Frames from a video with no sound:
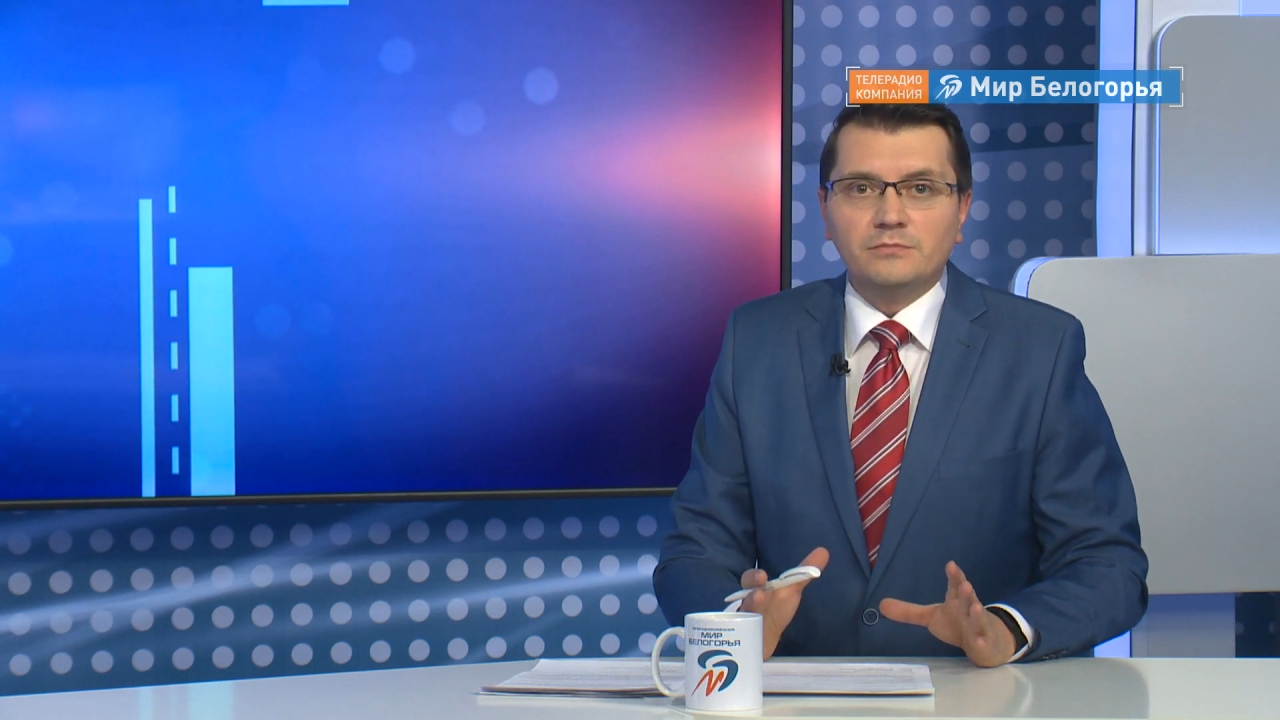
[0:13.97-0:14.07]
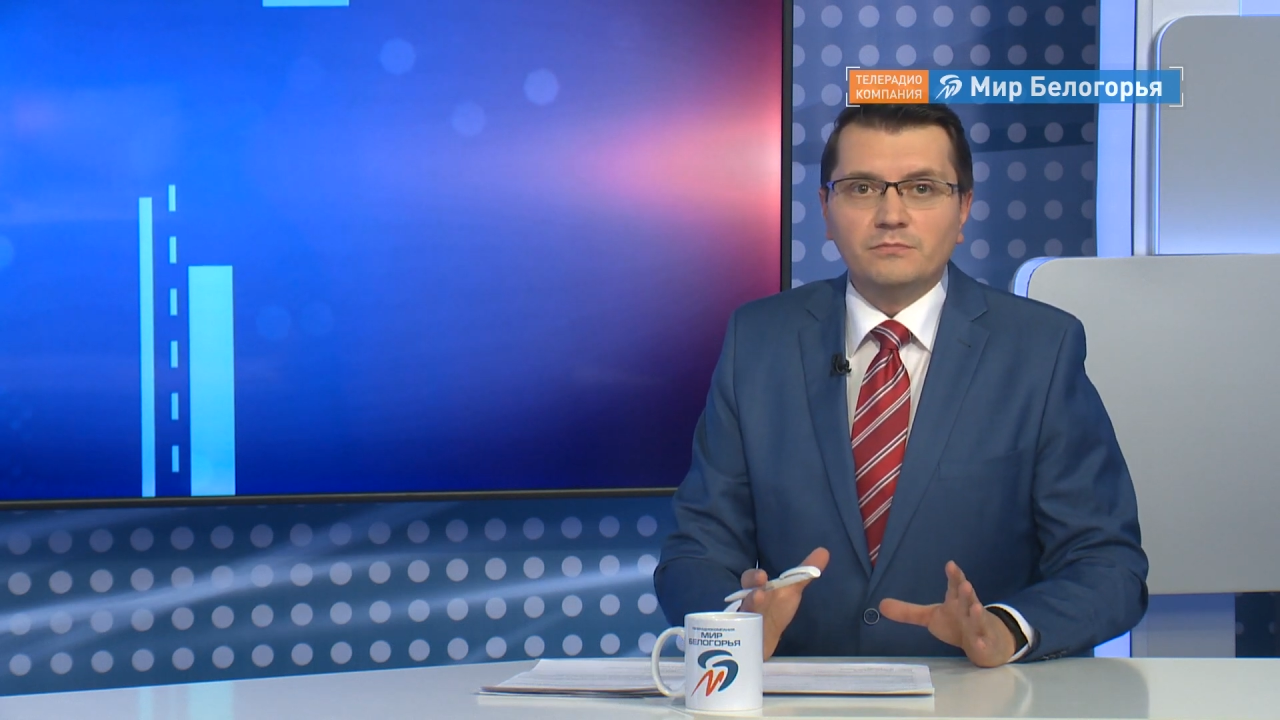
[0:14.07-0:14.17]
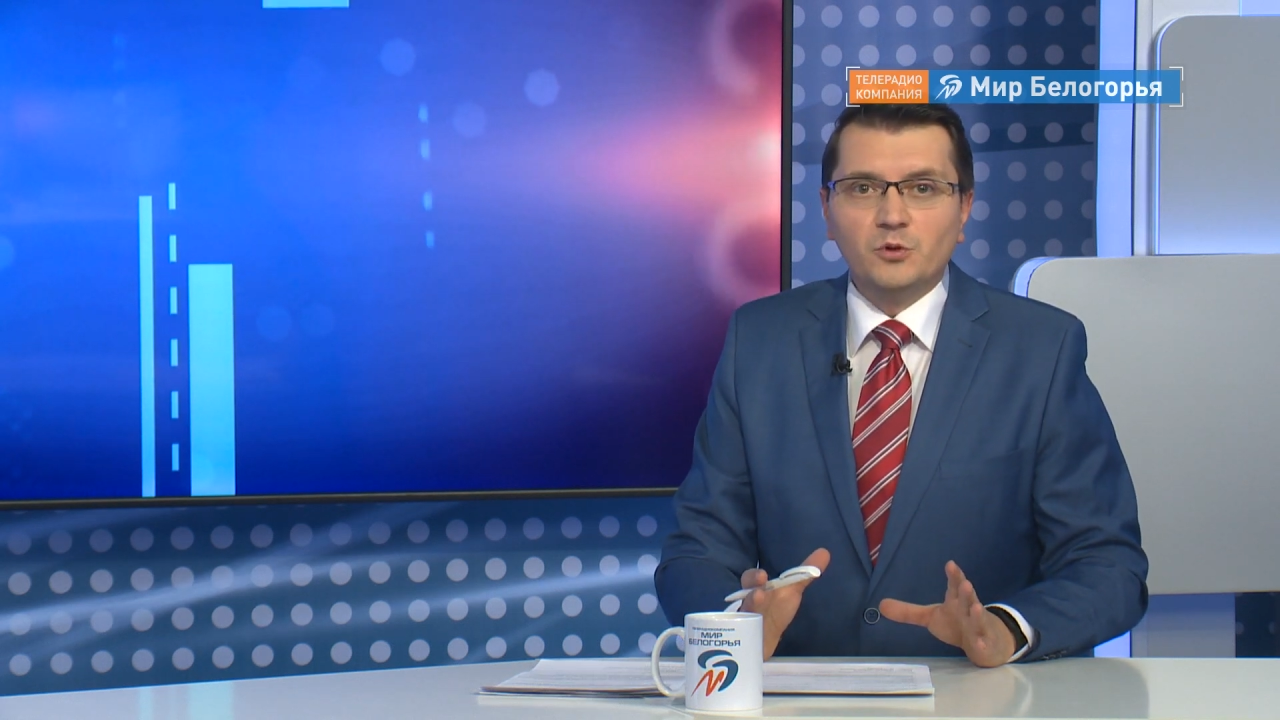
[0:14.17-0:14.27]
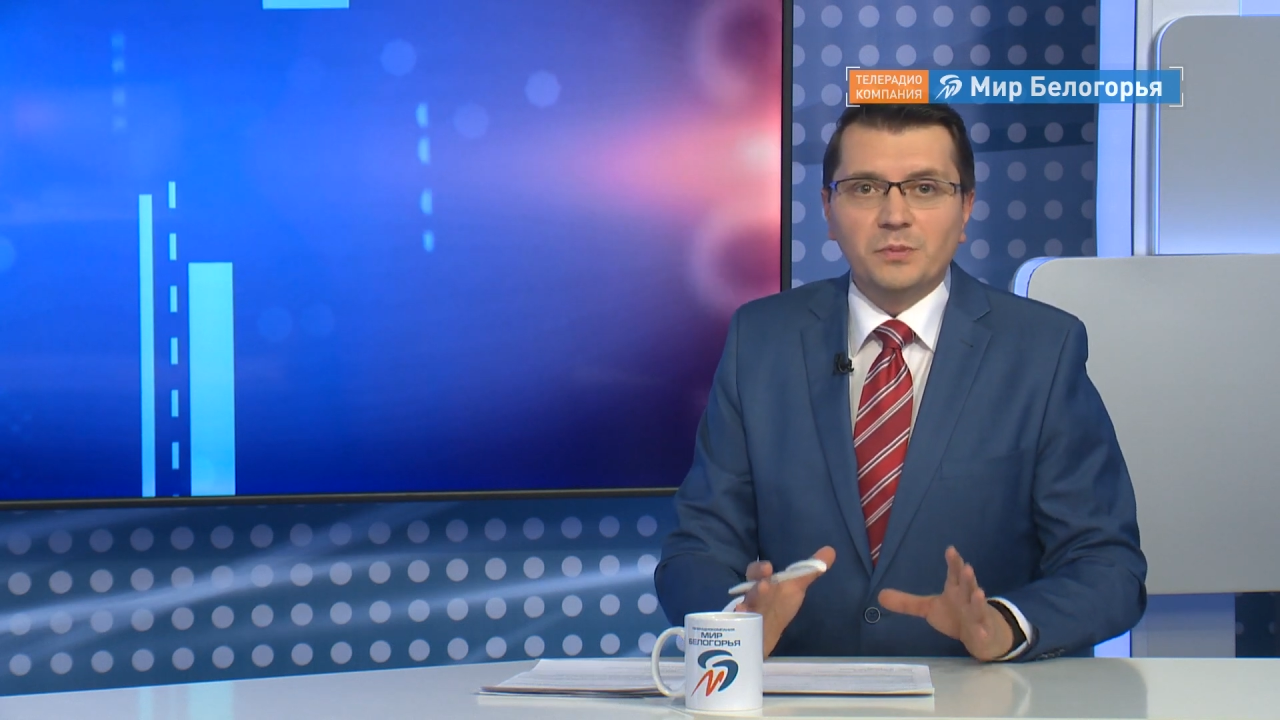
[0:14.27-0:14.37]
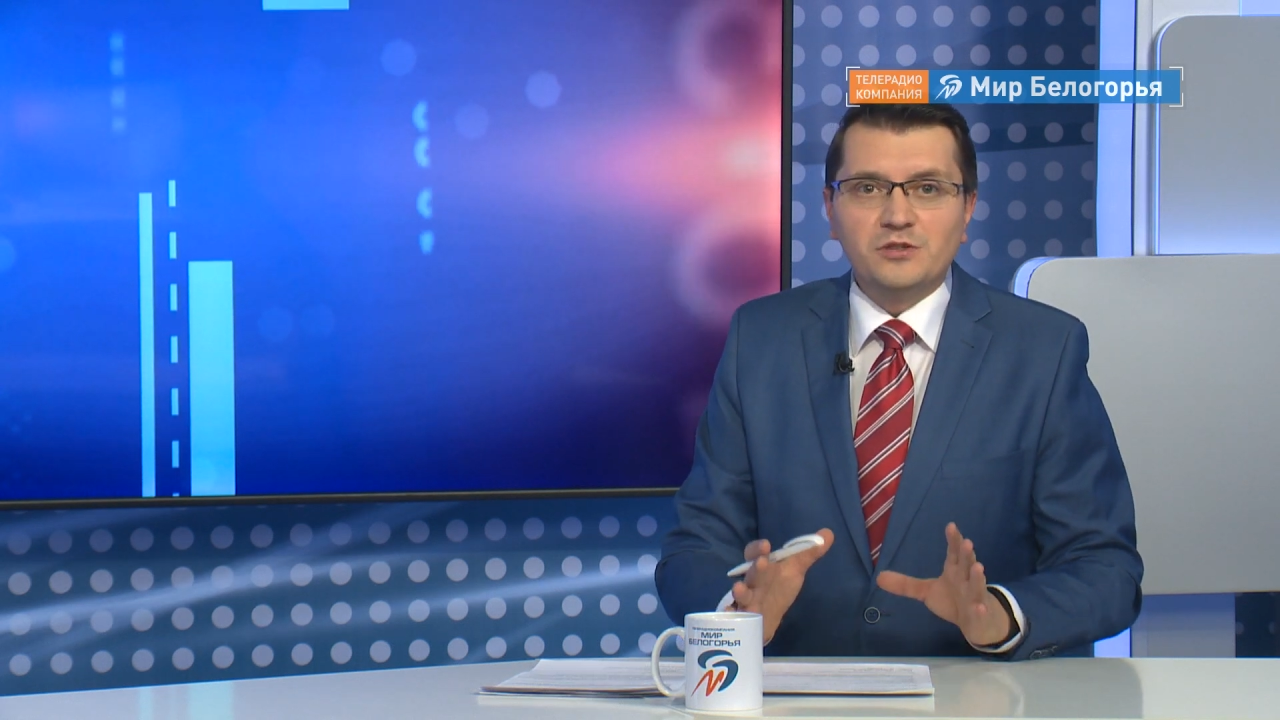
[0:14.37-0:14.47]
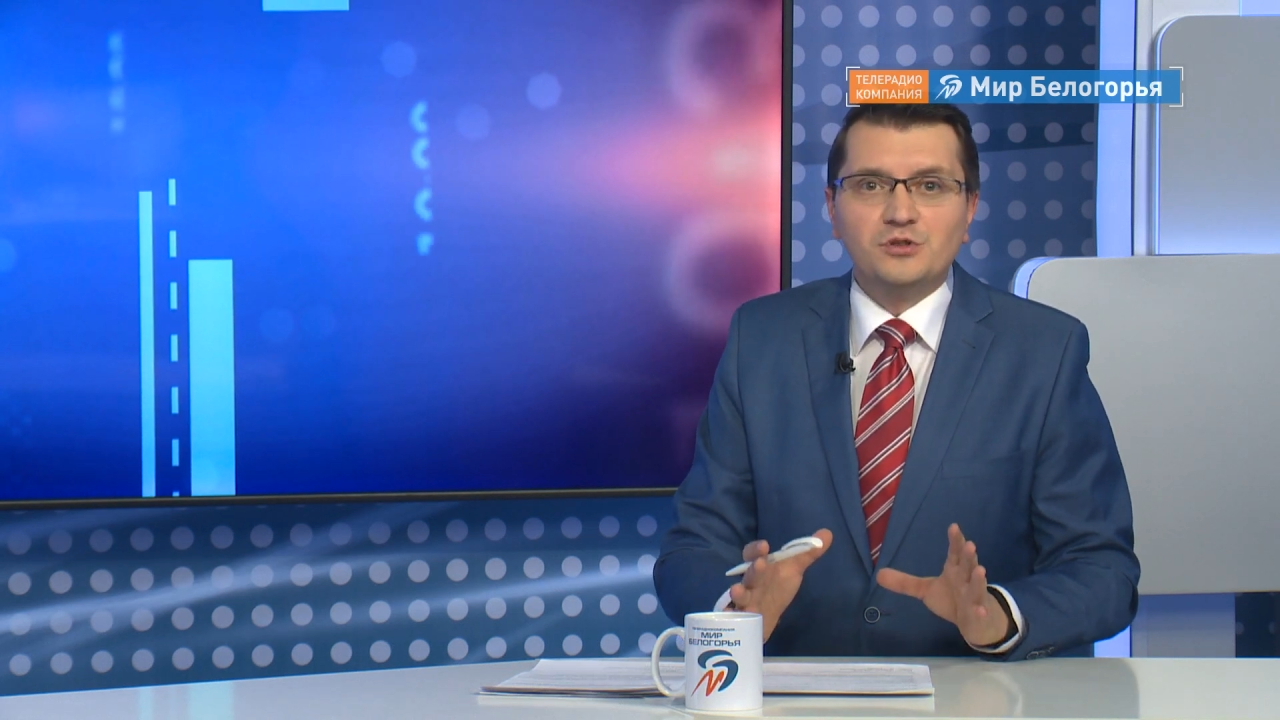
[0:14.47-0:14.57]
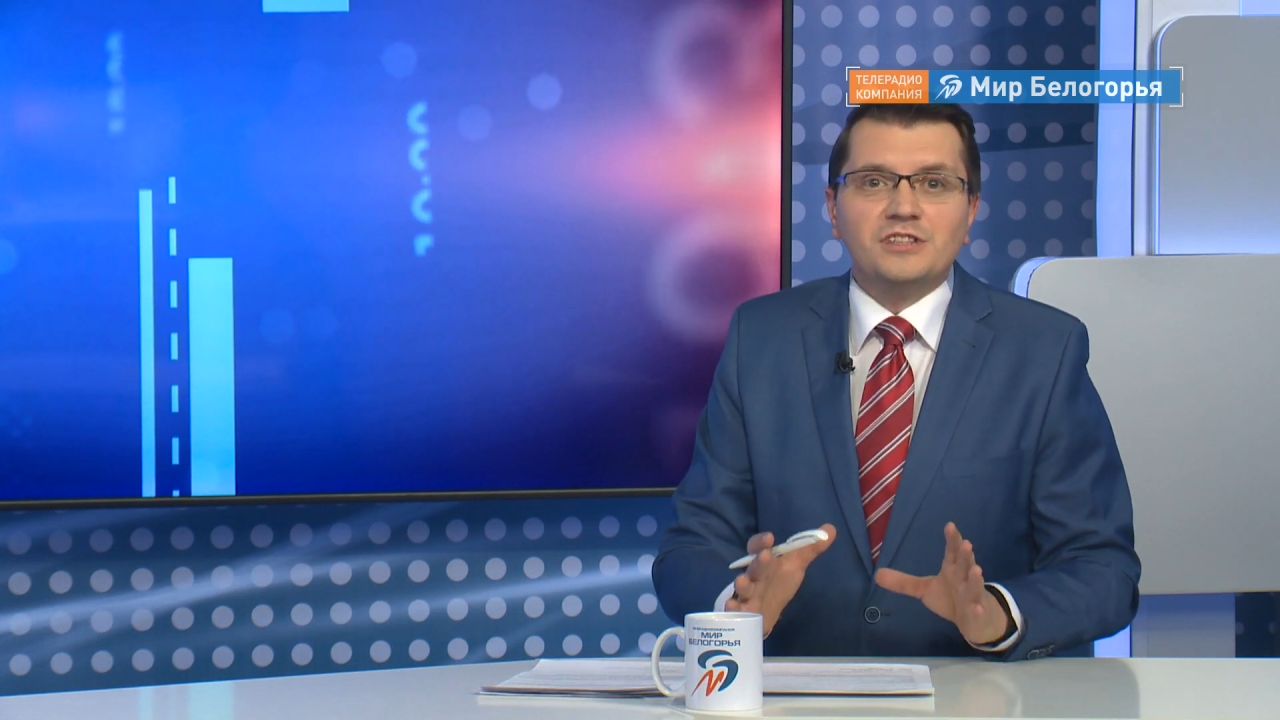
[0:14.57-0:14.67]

ну, по сути,